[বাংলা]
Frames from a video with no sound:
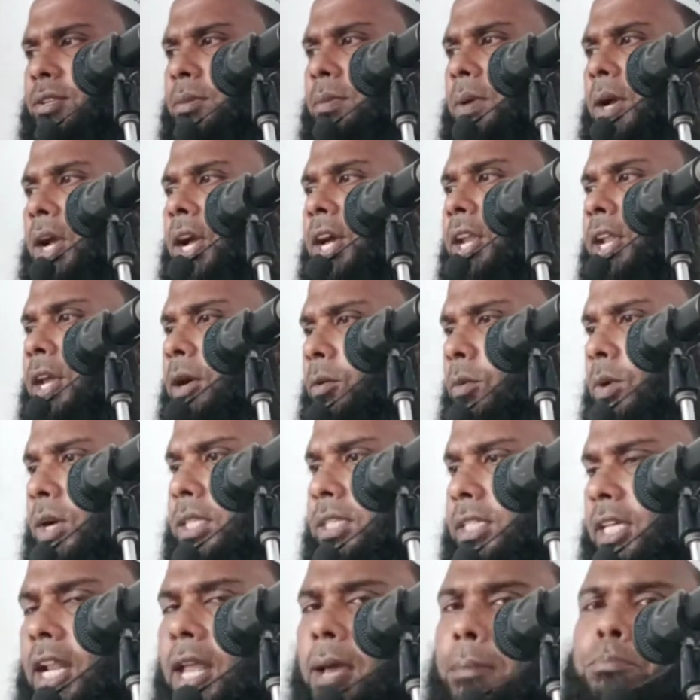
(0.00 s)
সুহান
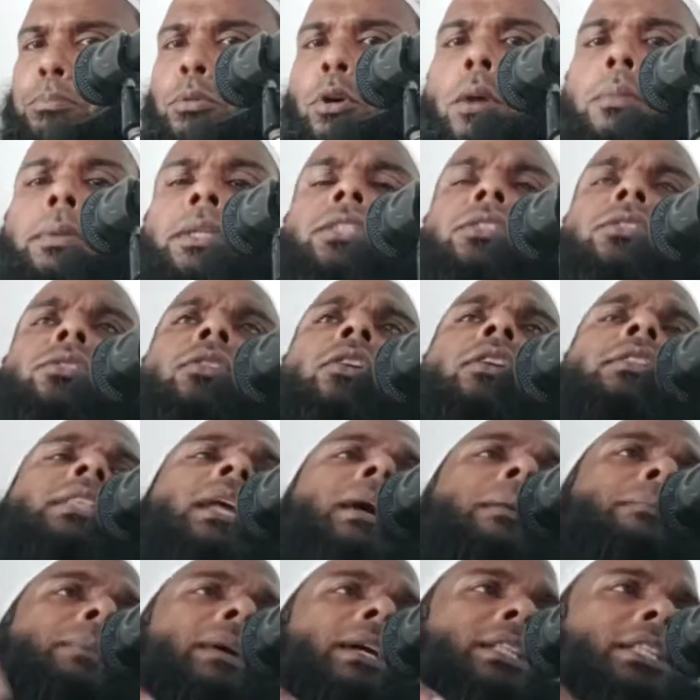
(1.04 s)
পবিত্রতা
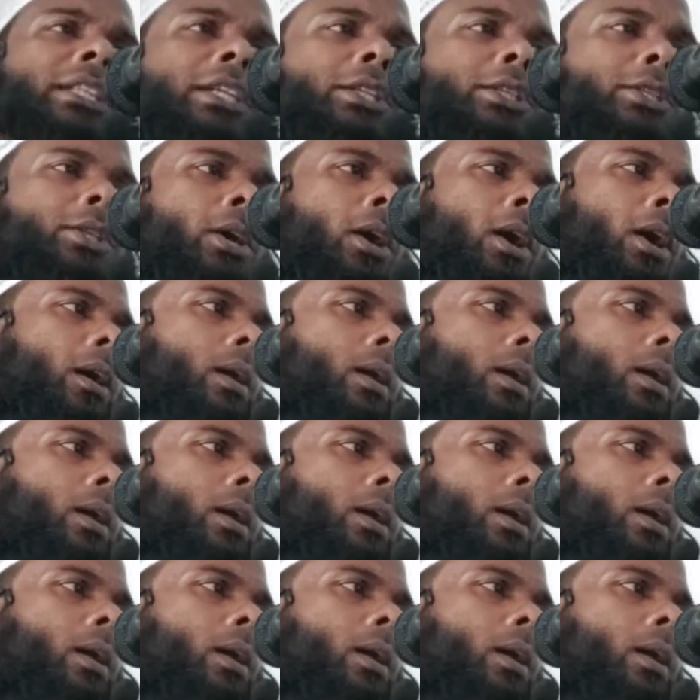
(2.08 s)
ব্যতীত